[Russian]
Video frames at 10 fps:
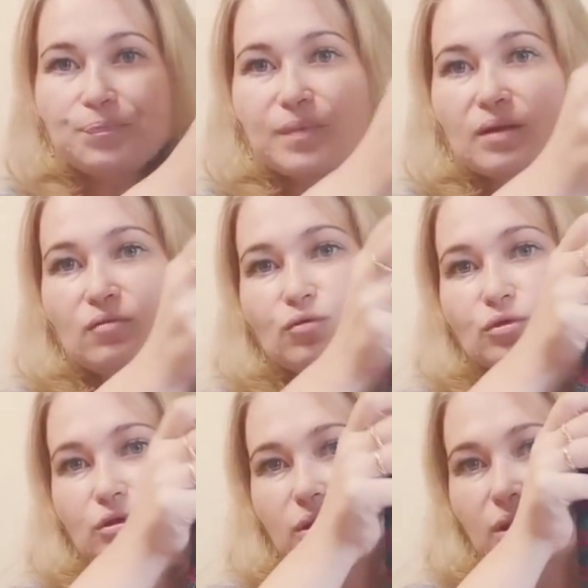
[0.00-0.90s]

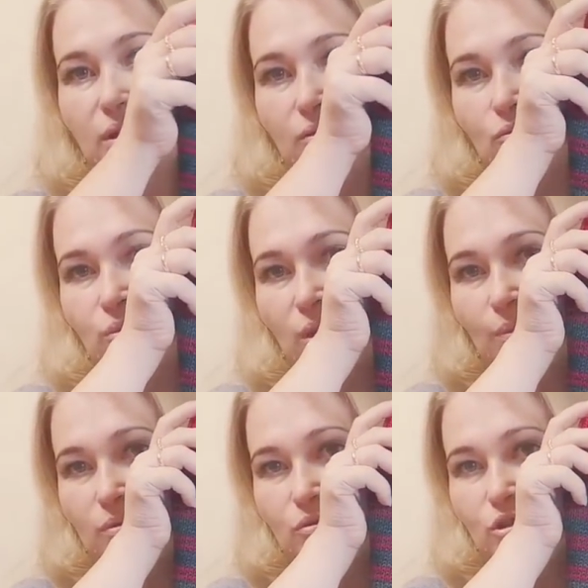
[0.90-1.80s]
Вот, и у меня
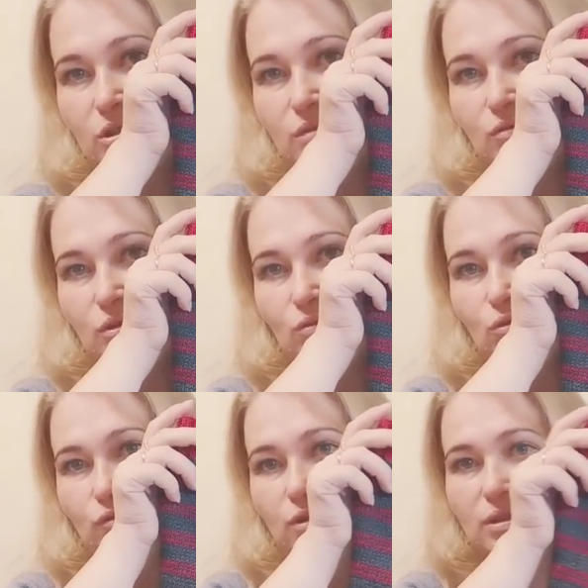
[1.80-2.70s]
получилось вот
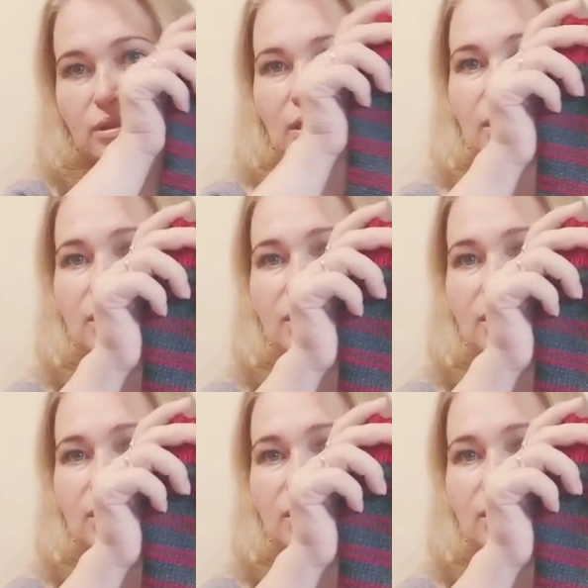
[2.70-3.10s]
такое вот изделие.